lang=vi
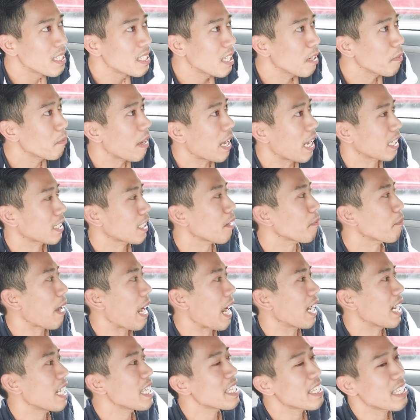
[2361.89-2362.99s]
nhưng mà các
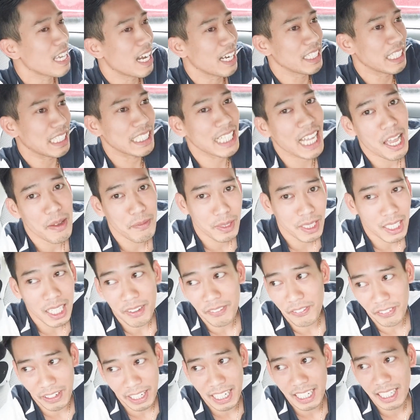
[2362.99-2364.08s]
bạn lấy vợ việt nam nó rất
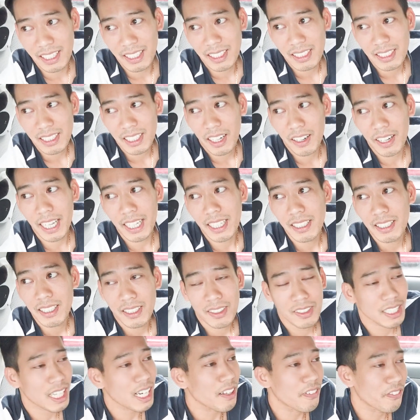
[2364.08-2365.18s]
là phiền ok
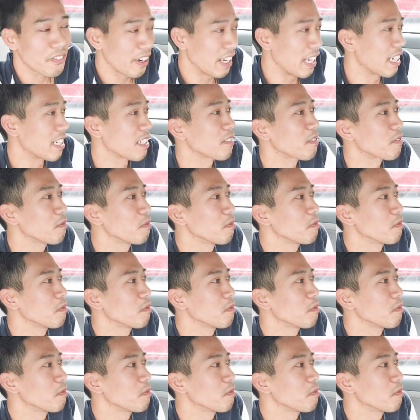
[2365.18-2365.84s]
nó rất là phiền